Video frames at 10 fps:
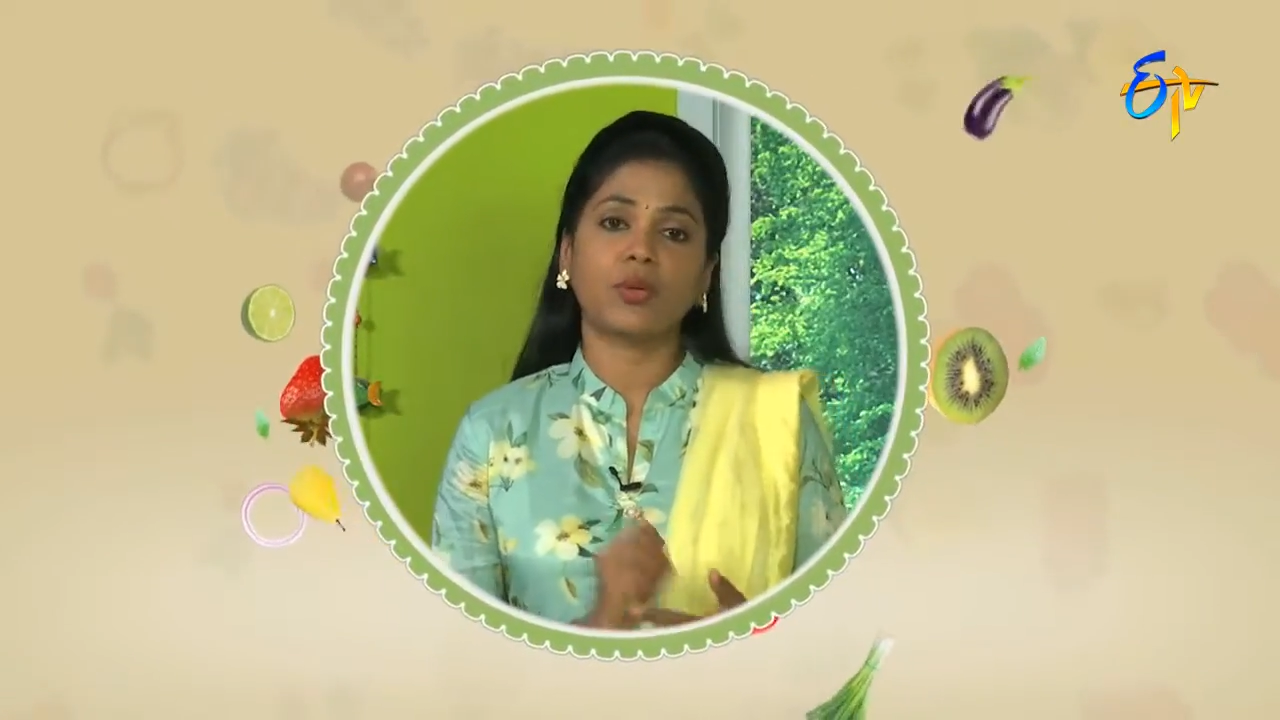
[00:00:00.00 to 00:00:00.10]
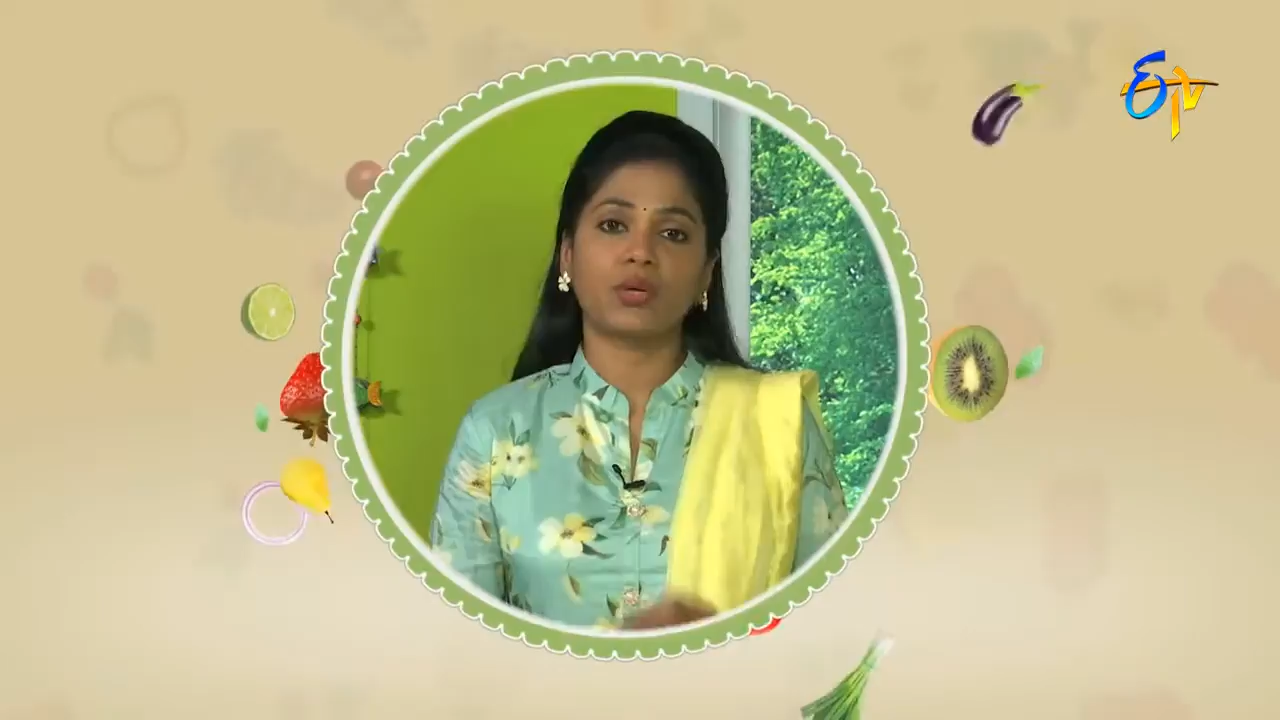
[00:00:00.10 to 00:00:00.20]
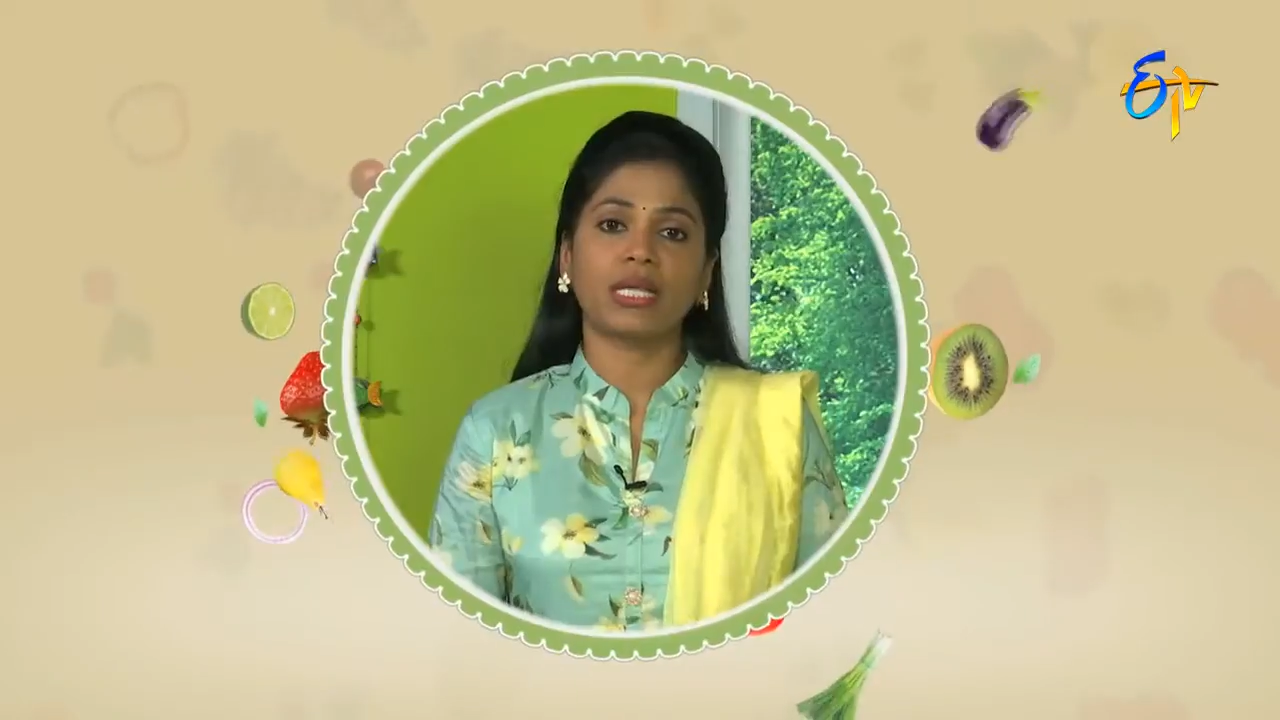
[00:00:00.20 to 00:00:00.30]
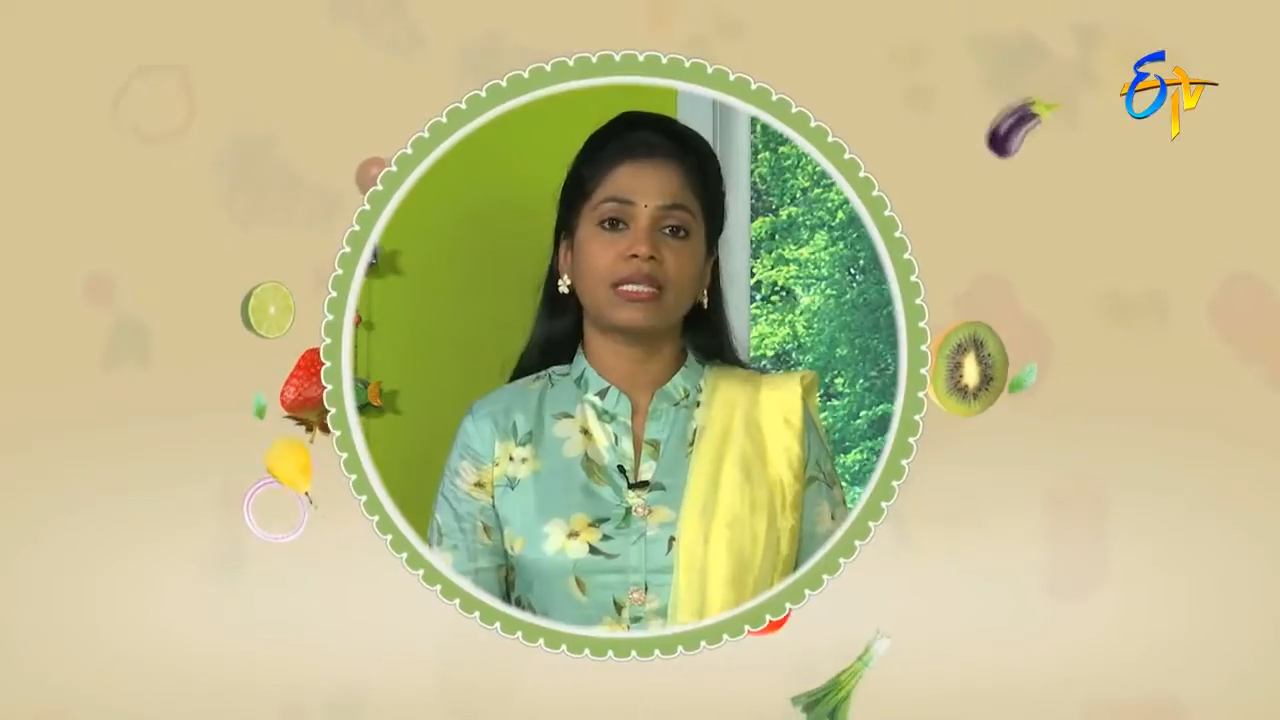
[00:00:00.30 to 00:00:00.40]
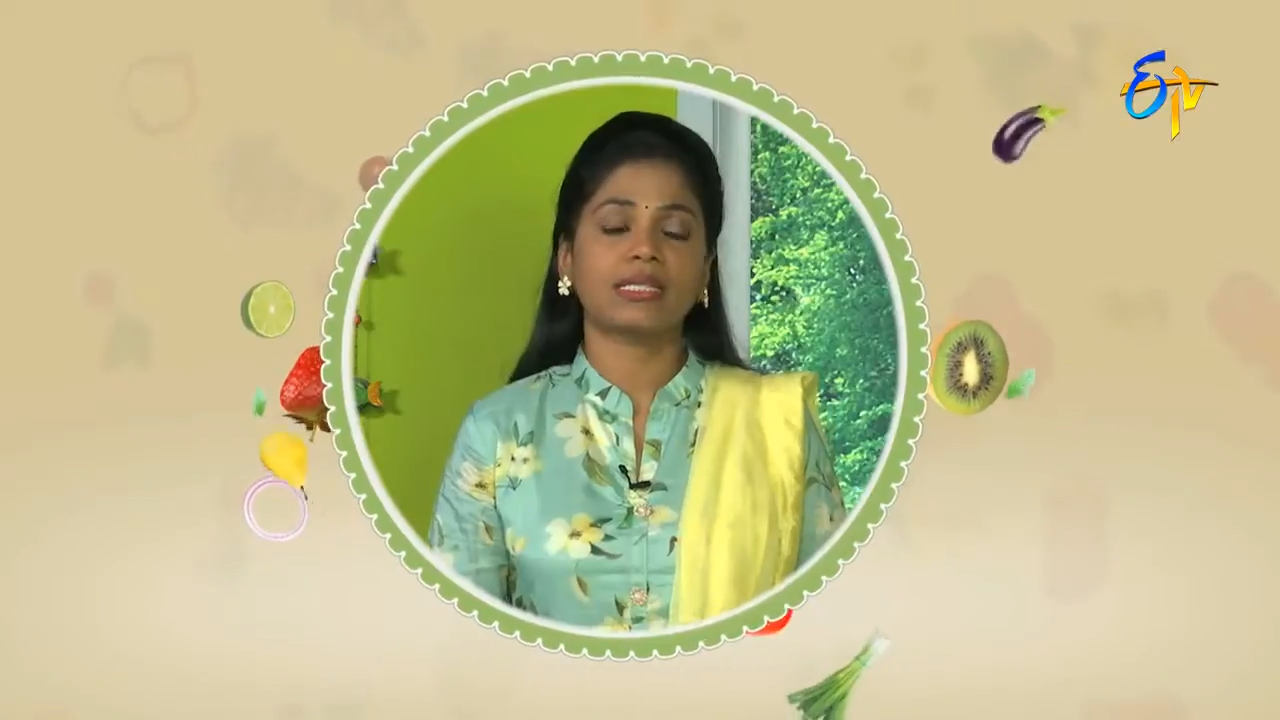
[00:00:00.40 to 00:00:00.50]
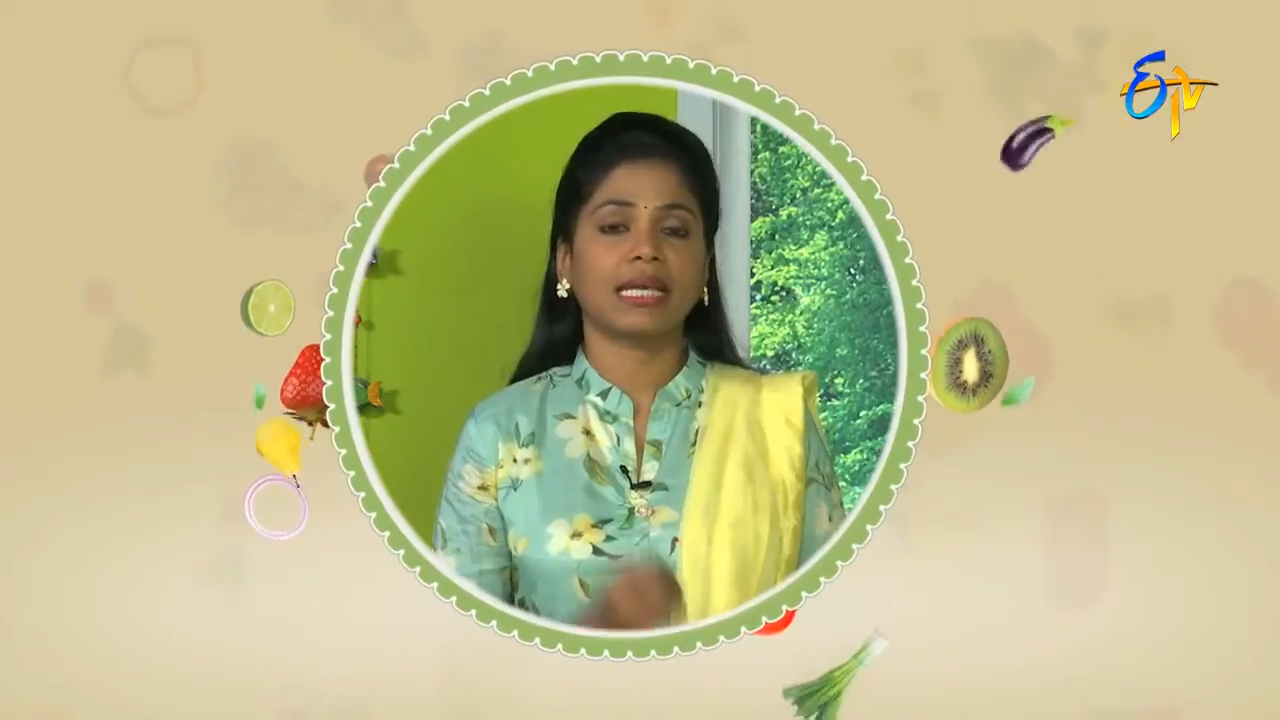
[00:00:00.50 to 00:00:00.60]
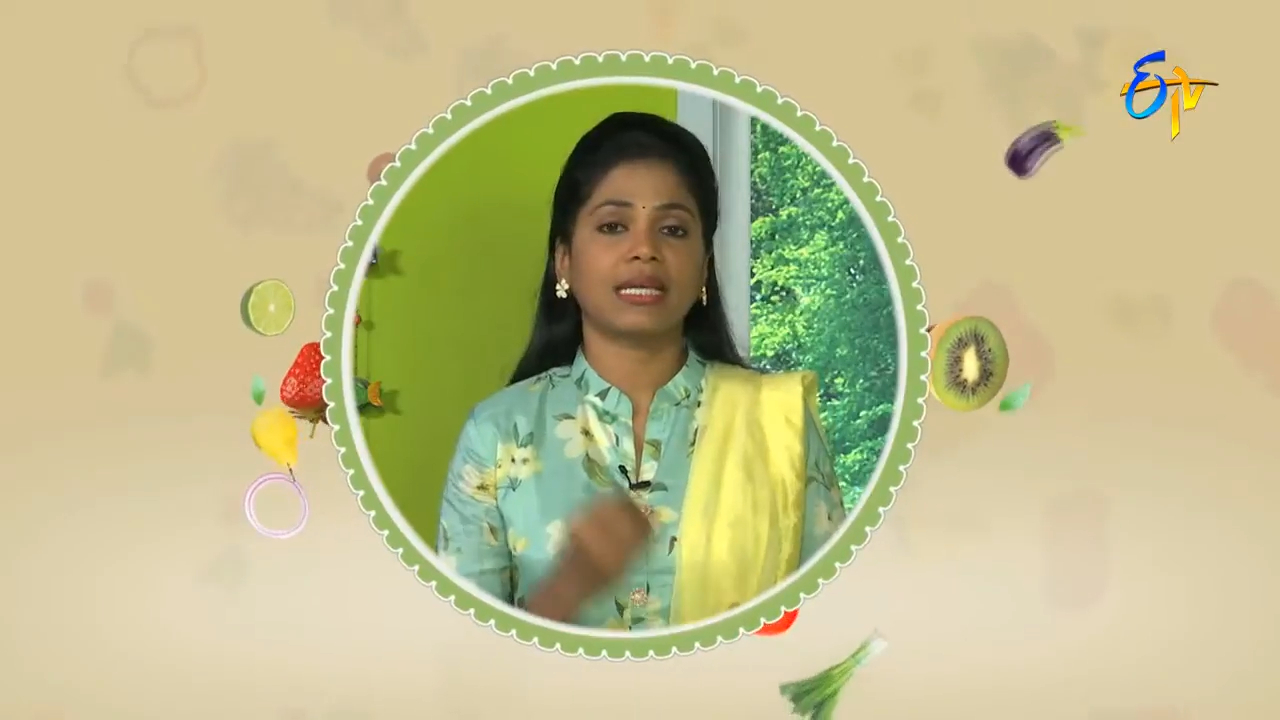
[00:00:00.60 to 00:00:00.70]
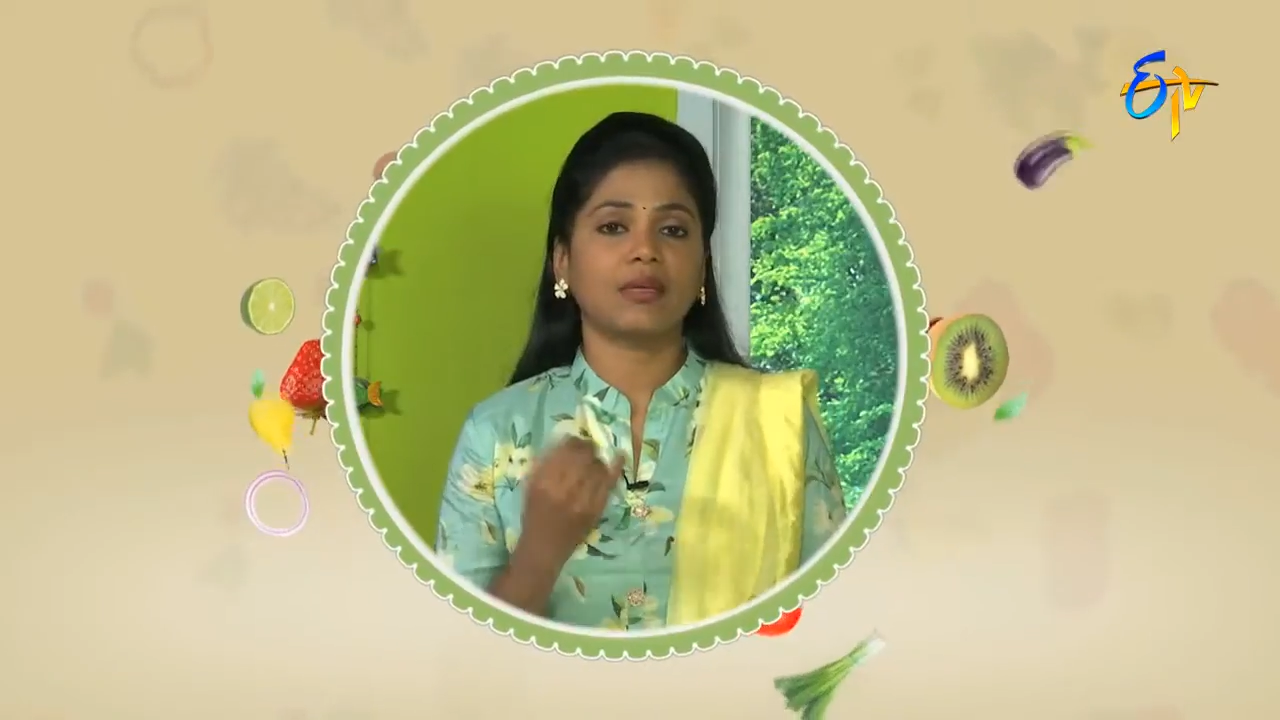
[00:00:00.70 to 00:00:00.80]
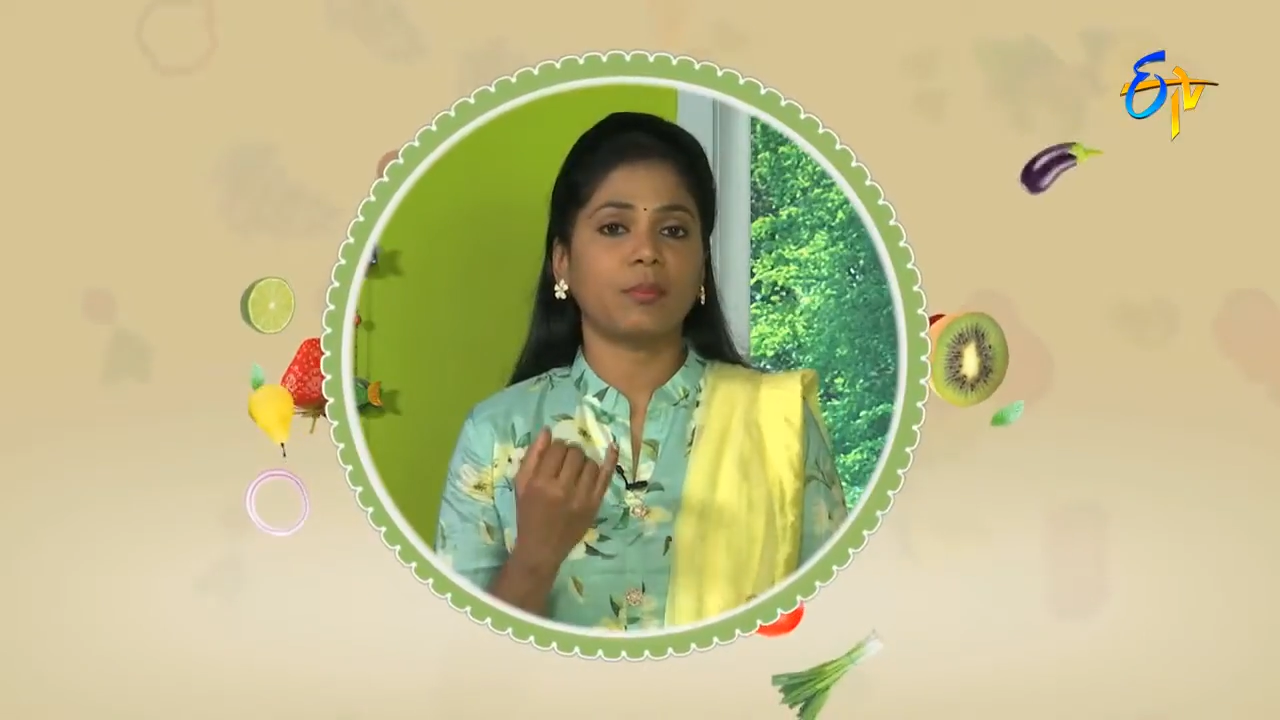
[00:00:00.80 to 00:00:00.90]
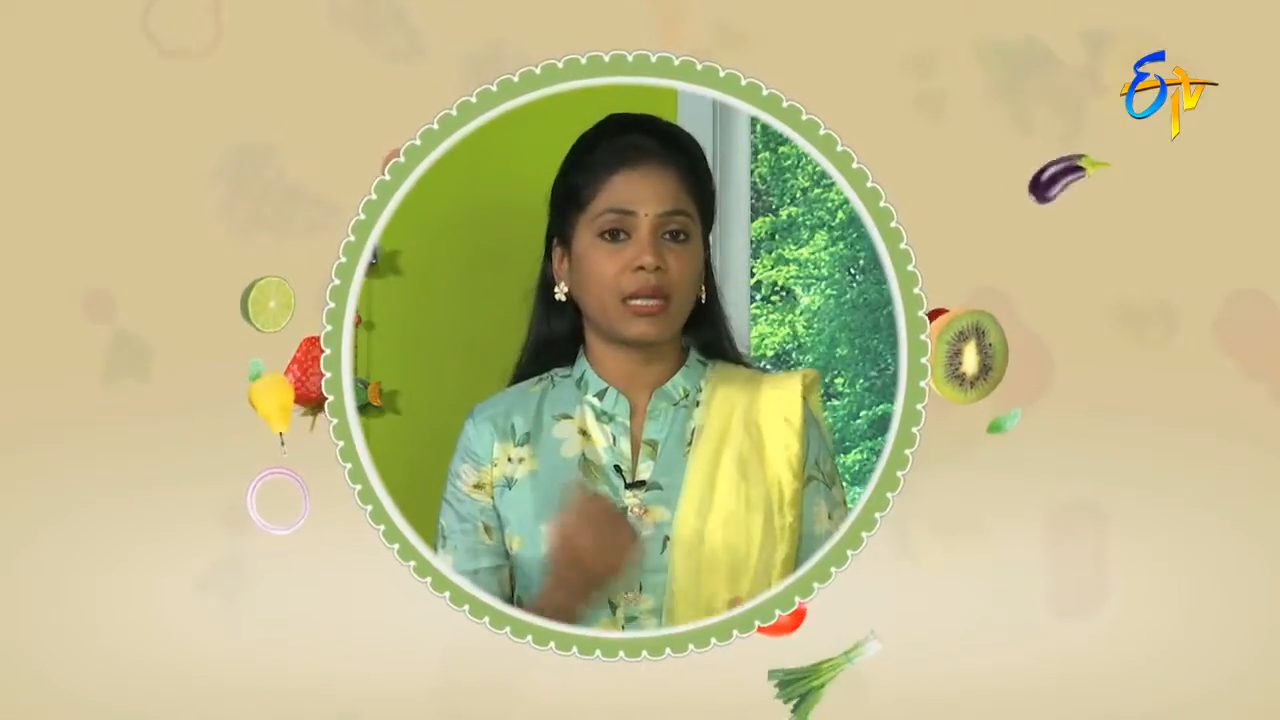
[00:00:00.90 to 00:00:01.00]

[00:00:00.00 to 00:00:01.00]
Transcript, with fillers: ప్రోటీన్స్ లైక్